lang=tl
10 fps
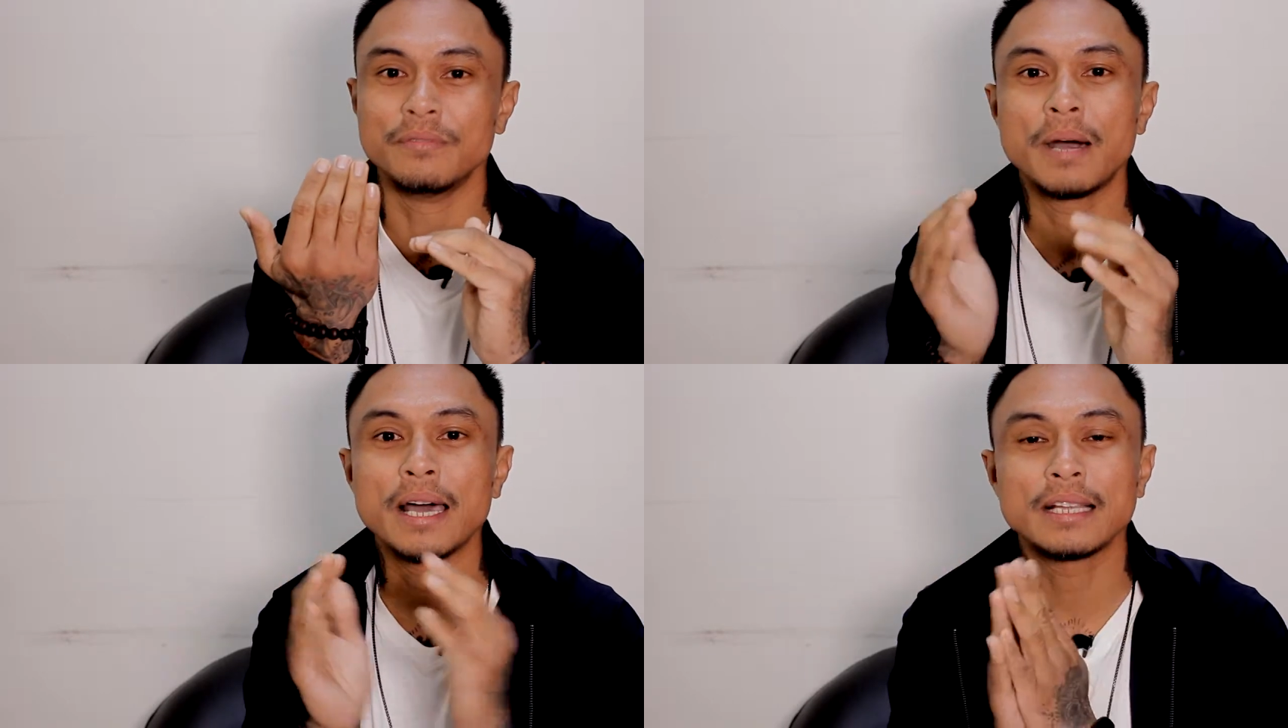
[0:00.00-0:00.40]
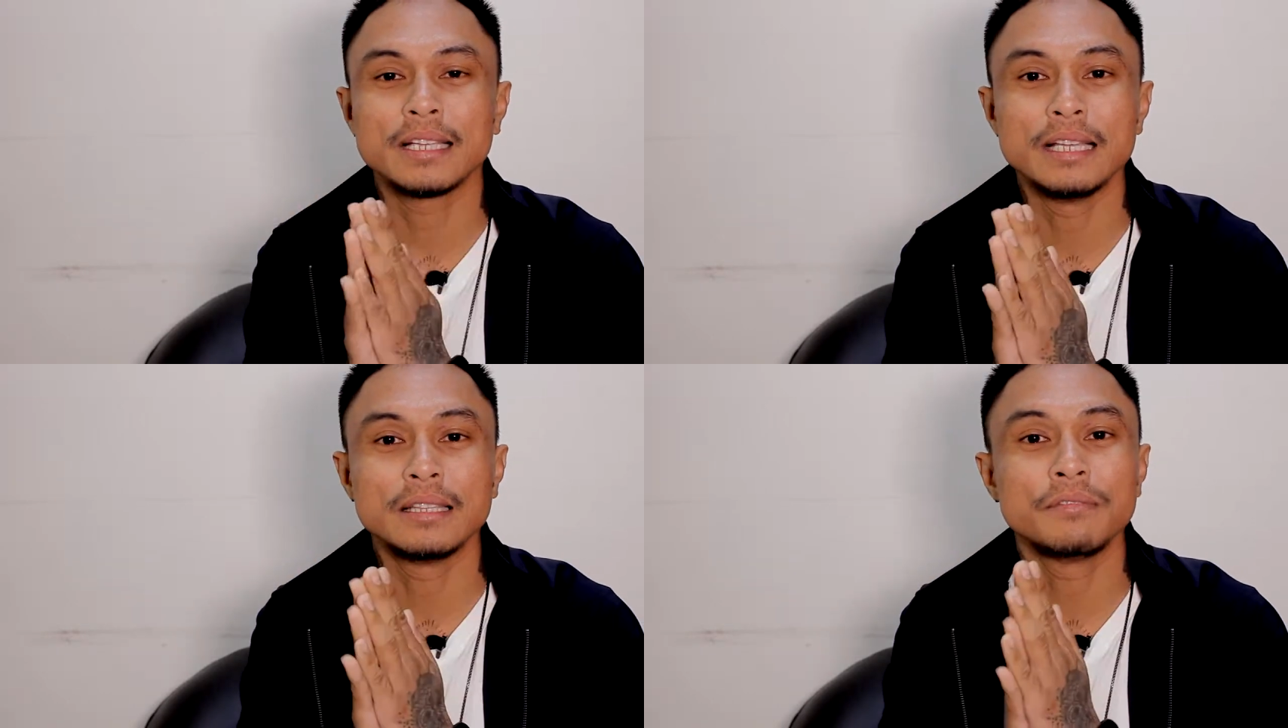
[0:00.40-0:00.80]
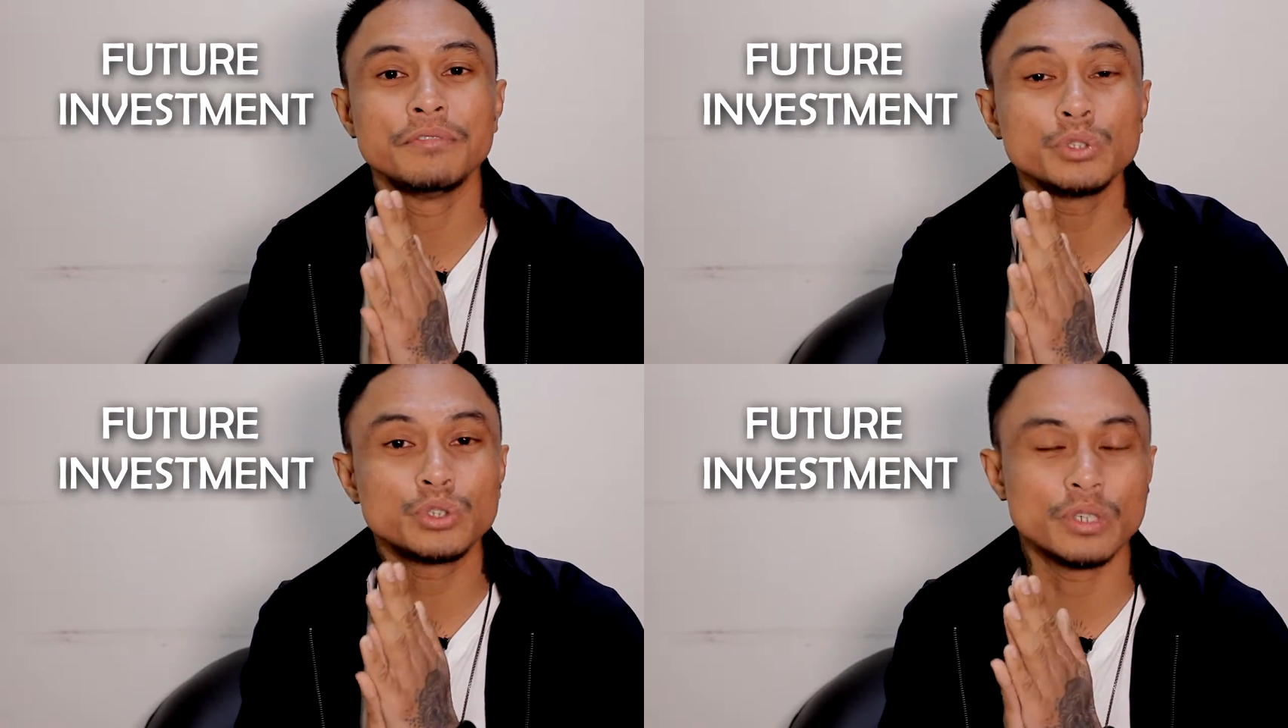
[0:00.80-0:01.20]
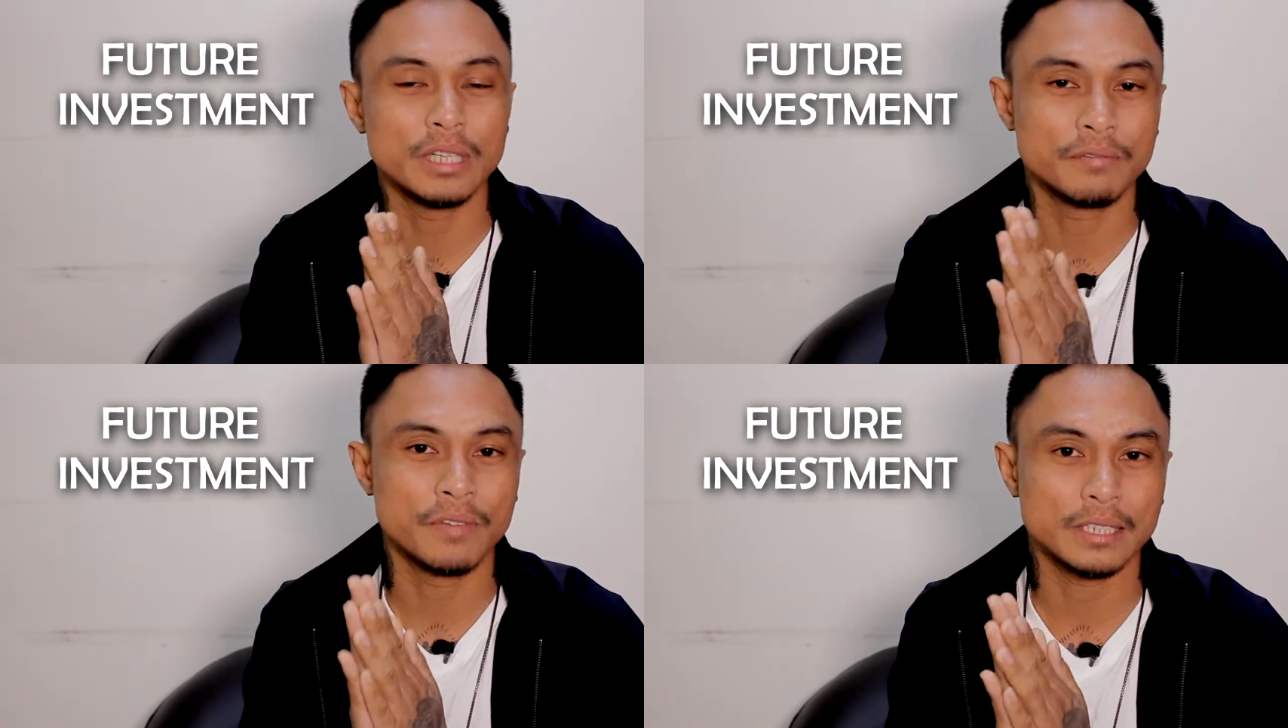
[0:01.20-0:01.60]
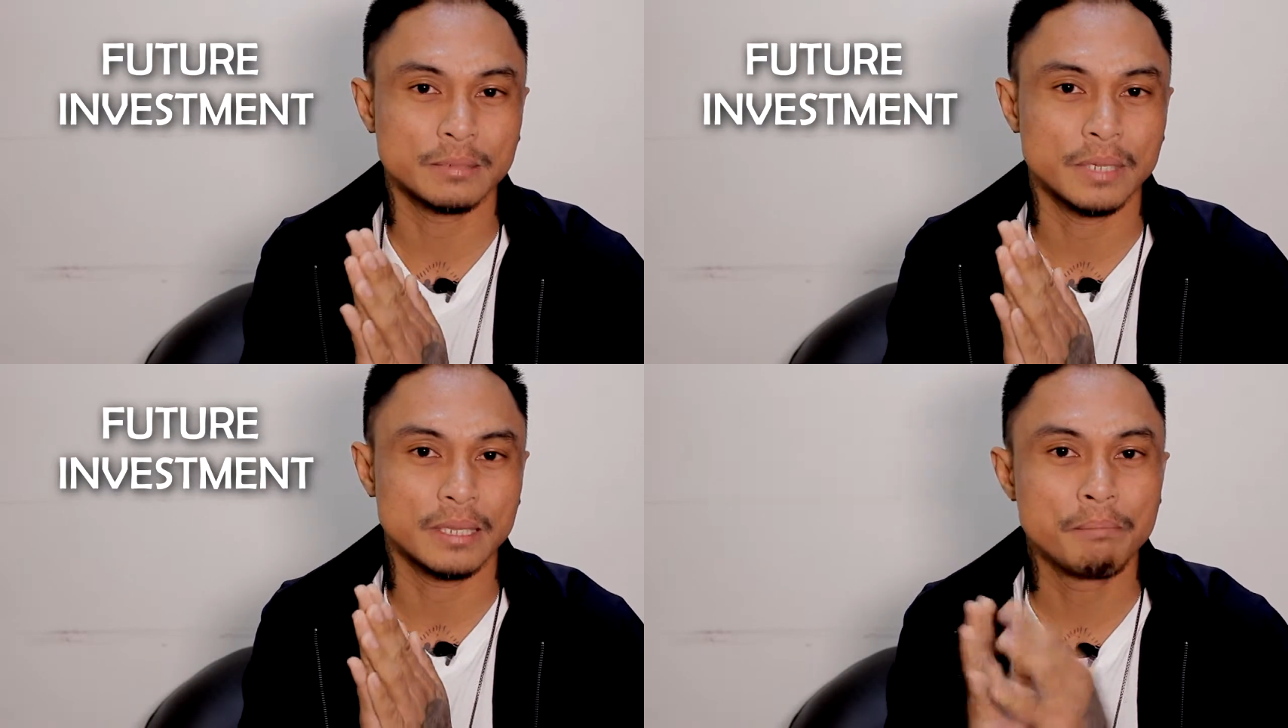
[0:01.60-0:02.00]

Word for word: para in the future investment,